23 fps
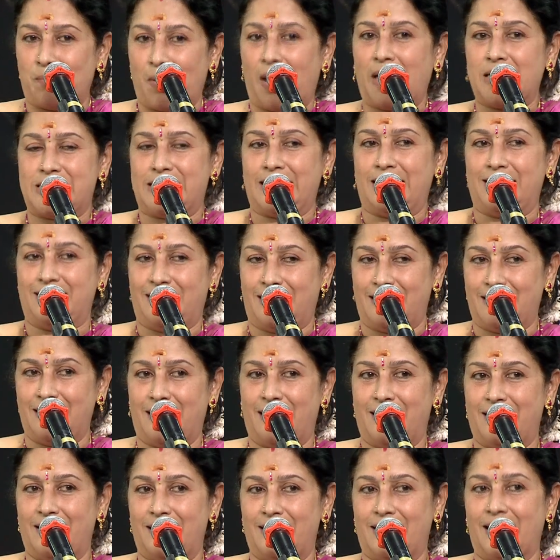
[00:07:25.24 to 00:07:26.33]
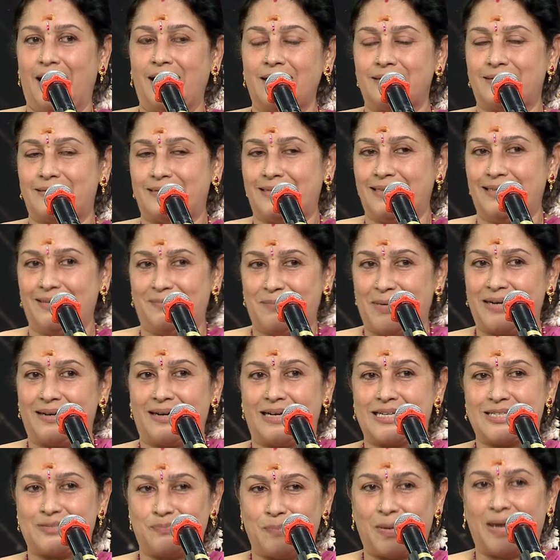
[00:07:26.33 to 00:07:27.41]
பாஷை நான் நார்த்து
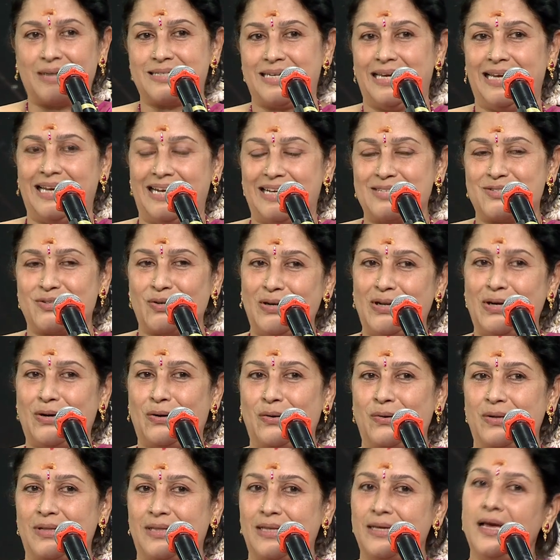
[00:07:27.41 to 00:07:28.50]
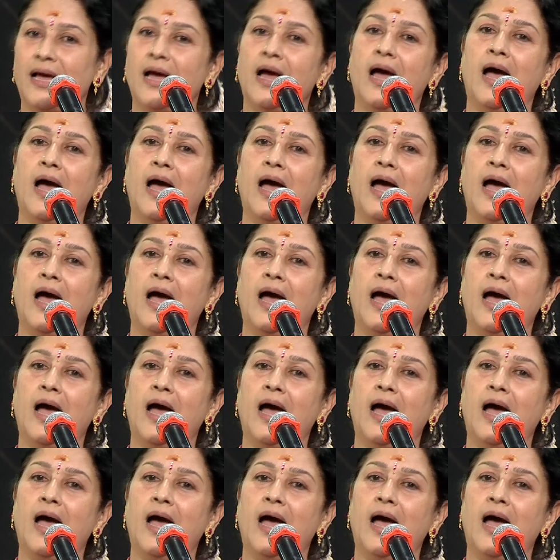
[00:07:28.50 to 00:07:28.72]
மெட்ராஸ் பாஷையெல்லாம் சொல்லி கொடுத்து